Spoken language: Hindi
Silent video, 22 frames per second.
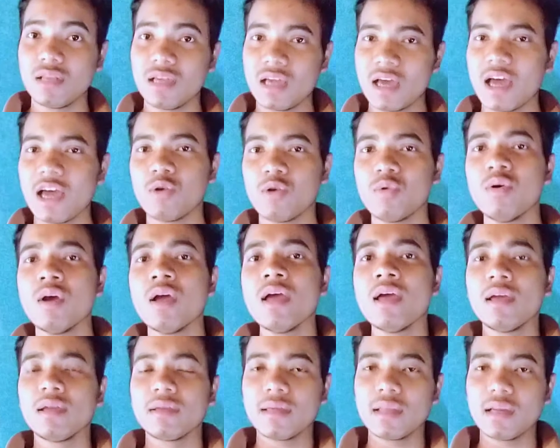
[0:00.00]
दिखाया हूँ
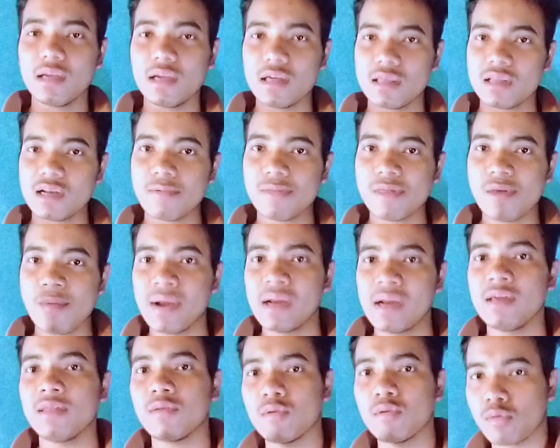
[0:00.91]
कि किस टाइप से
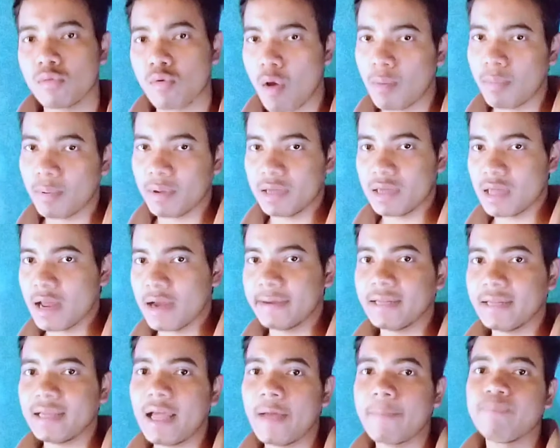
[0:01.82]
मैंने इसको सॉल्व किया
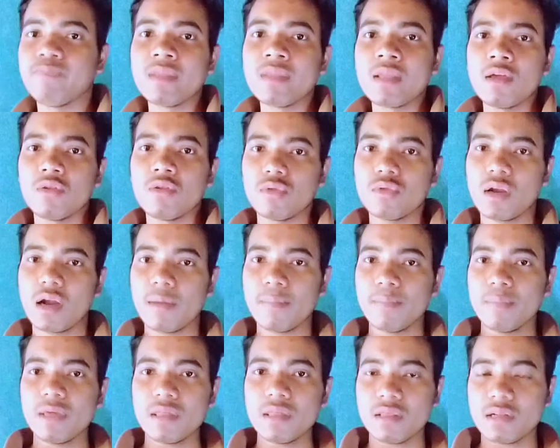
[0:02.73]
है ठीक है तो
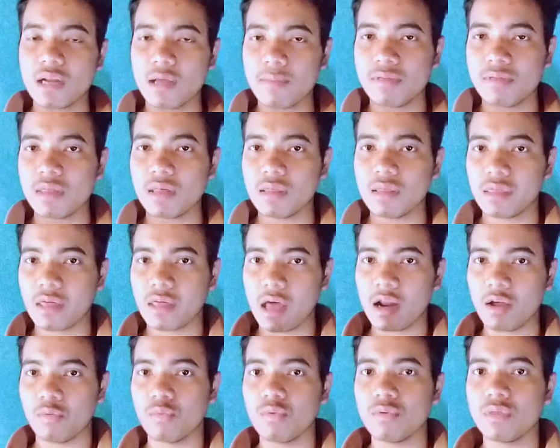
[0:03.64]
आप भी इस टाइप से
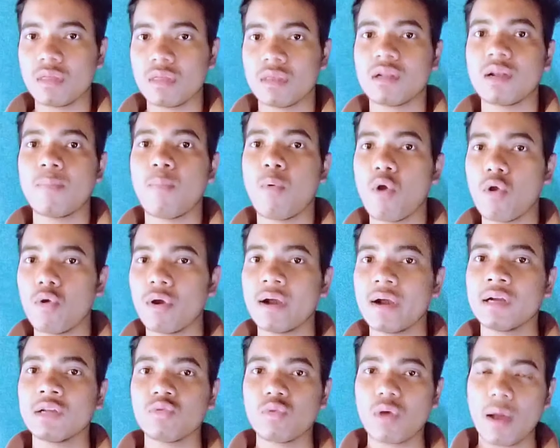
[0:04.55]
सारा कुछ स्टेप फॉलो
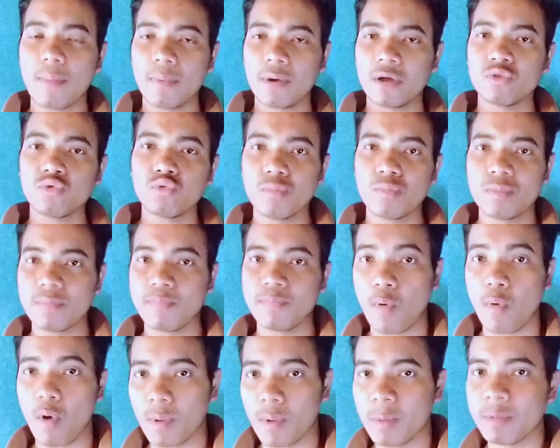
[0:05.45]
करना तो आपका जो भी
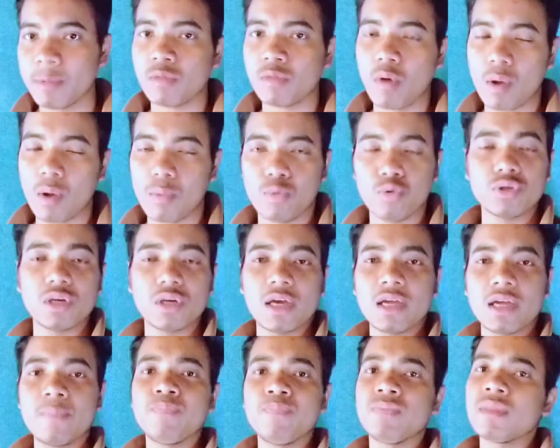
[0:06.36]
प्रॉब्लम है सॉल्व हो
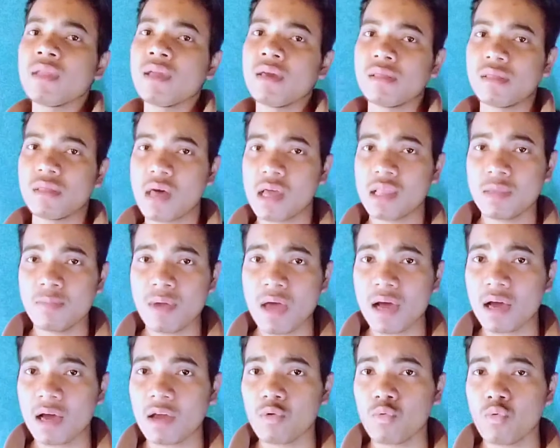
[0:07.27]
जाएगी साथ
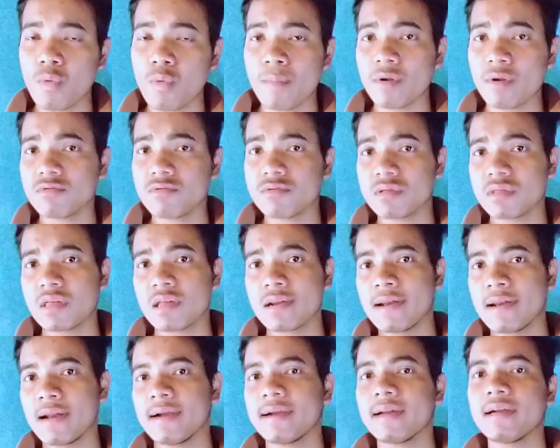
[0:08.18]
में अगर क्रोम ब्राउजर से
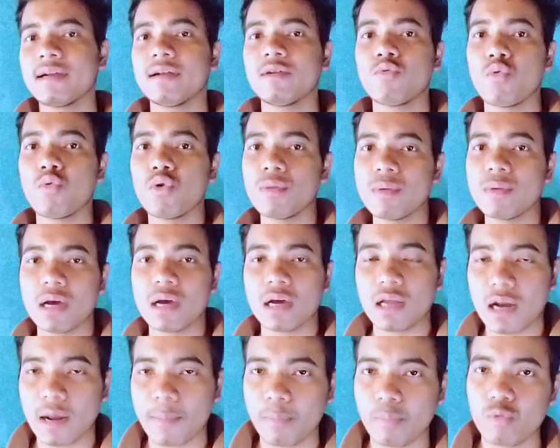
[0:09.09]
रिलेटेड कोई भी
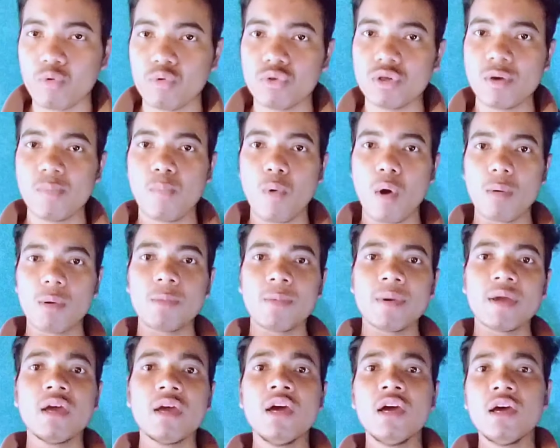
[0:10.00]
अगर आपको जो
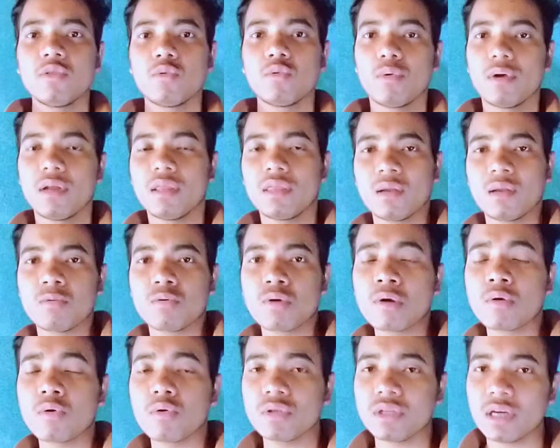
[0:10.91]
प्रॉब्लम है तो
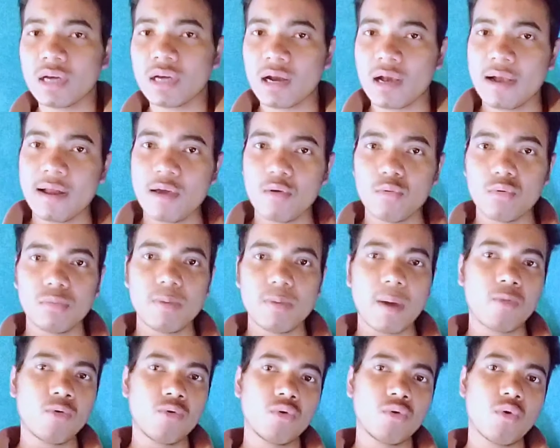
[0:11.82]
डिस्क्रिप्शन को चेक कर लेना उस
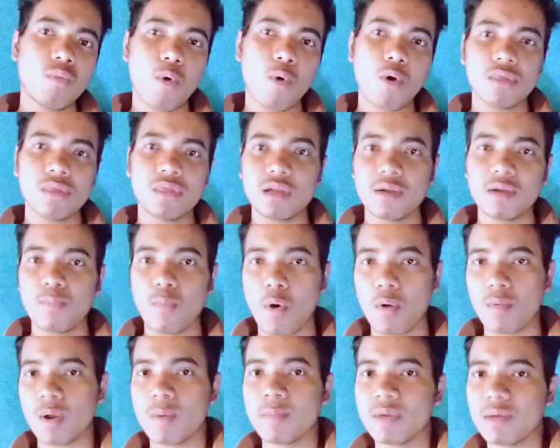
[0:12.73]
पर आप लोगों को बहुत सारी
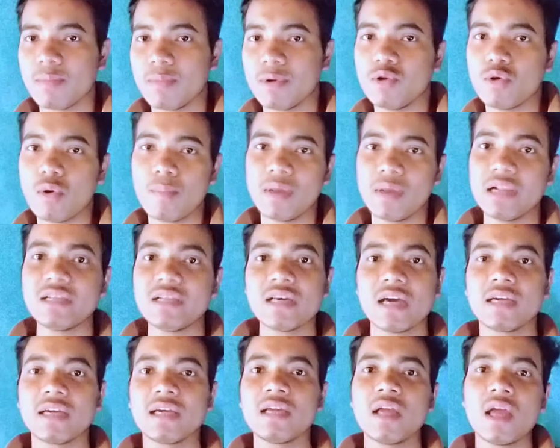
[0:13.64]
प्रॉब्लम की वीडियो मिल
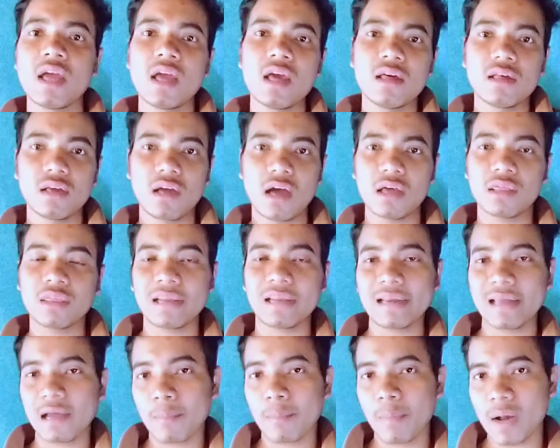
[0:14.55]
जाएगी खास
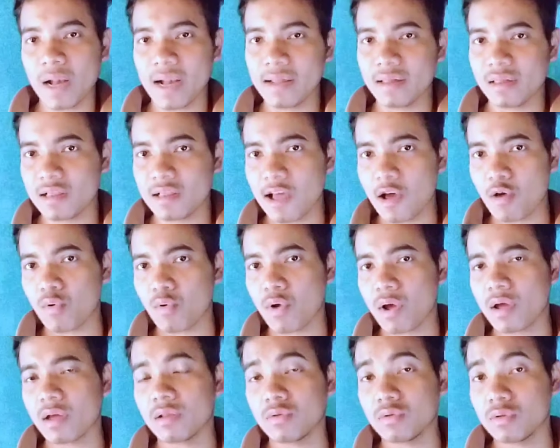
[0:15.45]
करके एक प्लेलिस्ट दिया
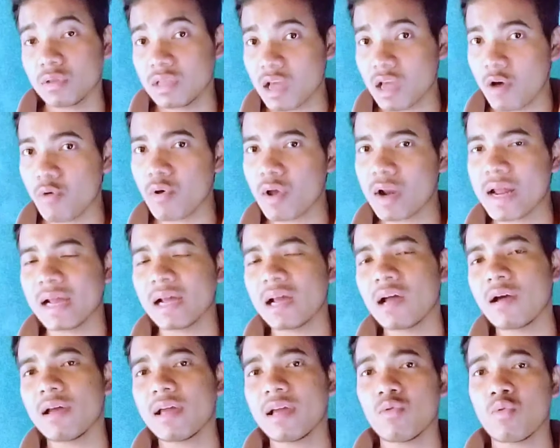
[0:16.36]
हुआ दिया हुआ
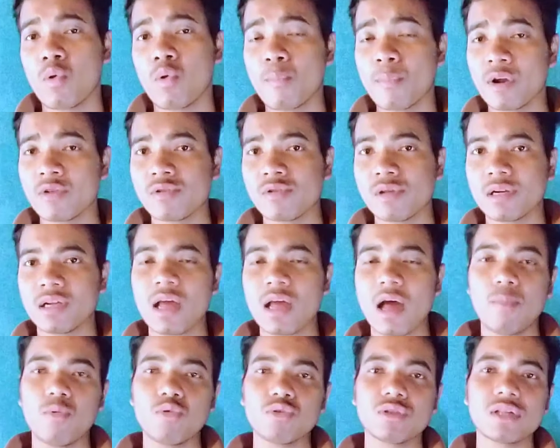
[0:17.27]
रहेगा एक क्रोम ब्राउजर
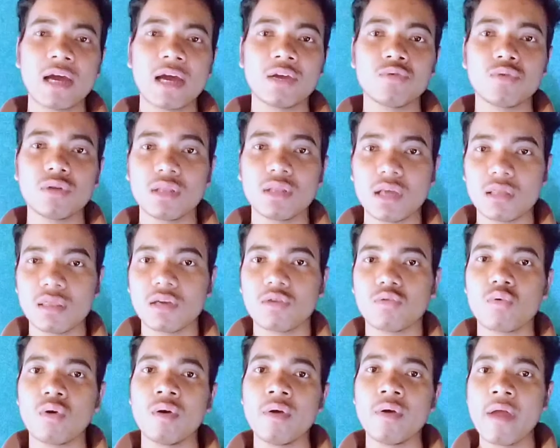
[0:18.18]
की आप लोग जाके जो देख
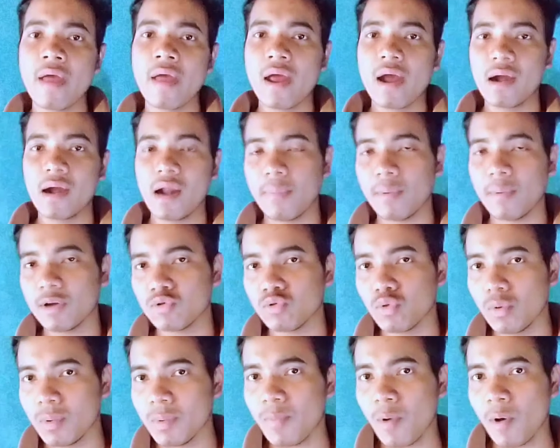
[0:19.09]
सकते हो एंड आपका
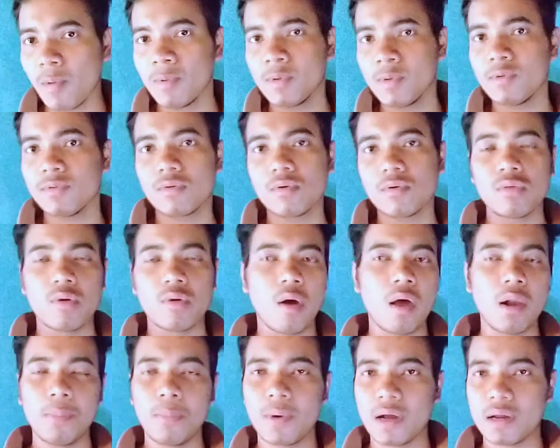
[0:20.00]
जो भी प्रॉब्लम है उसको
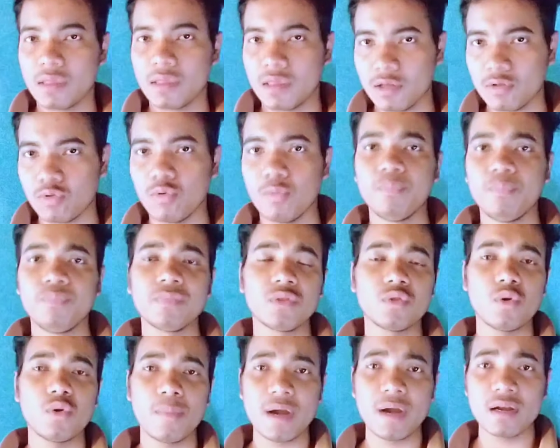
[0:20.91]
सॉल्व कर सकते हो
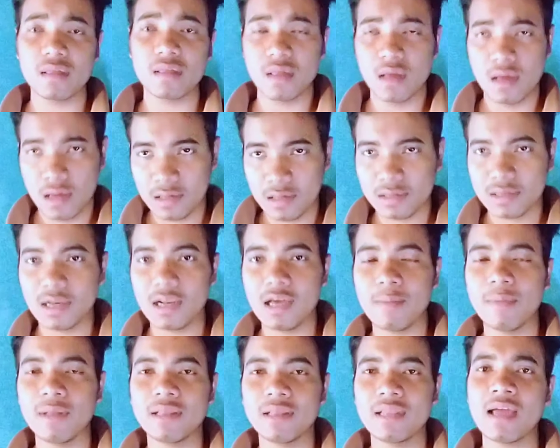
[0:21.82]
तो फ्रेंड्स
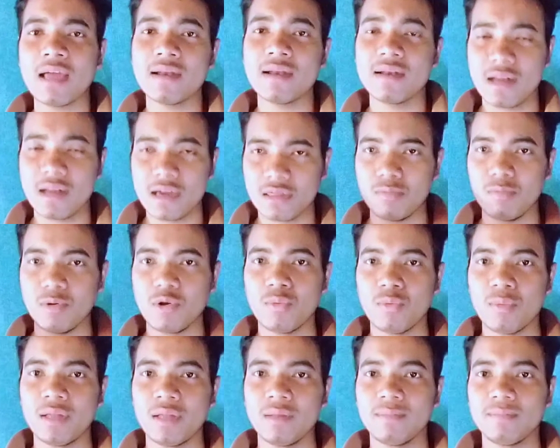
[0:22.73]
चलिए मिलते हैं नेक्स्ट
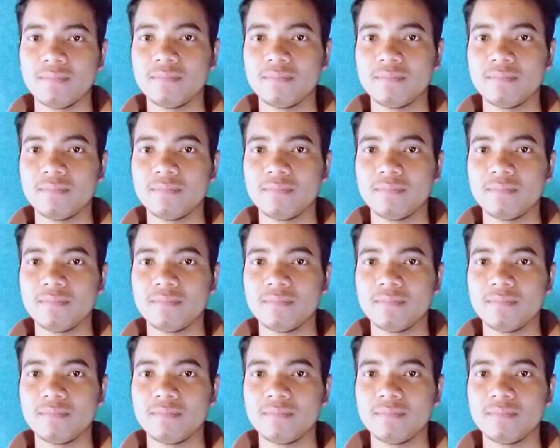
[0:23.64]
वीडियो में